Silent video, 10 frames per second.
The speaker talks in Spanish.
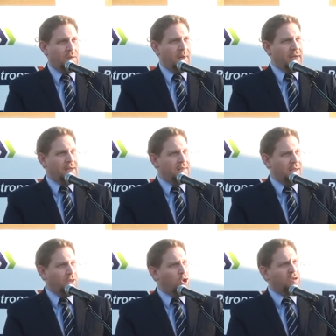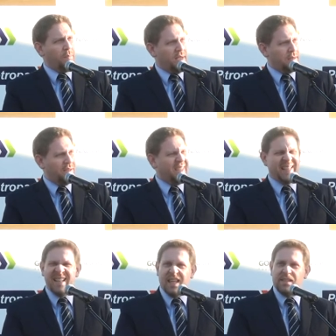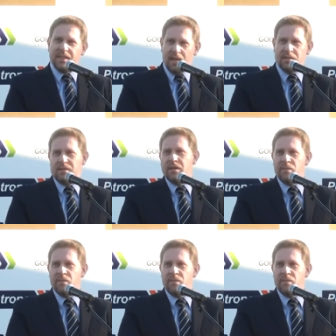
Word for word: Imagínense, en 12 meses, 76.